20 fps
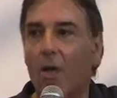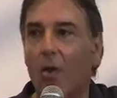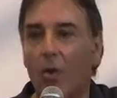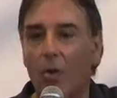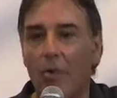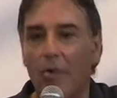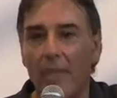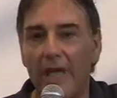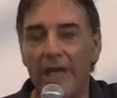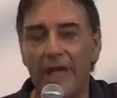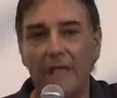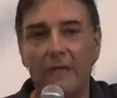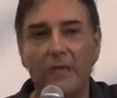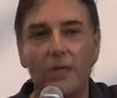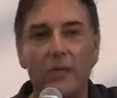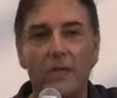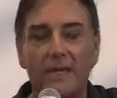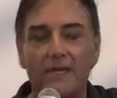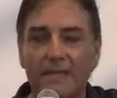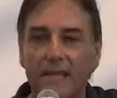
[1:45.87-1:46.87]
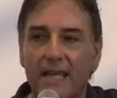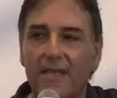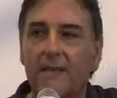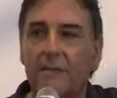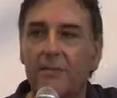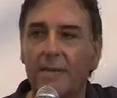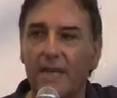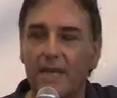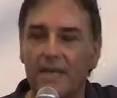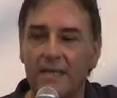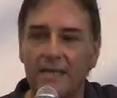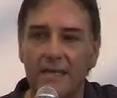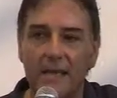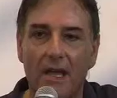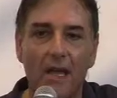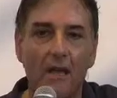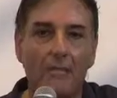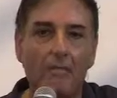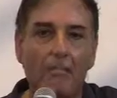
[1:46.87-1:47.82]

o meglio, è stata presa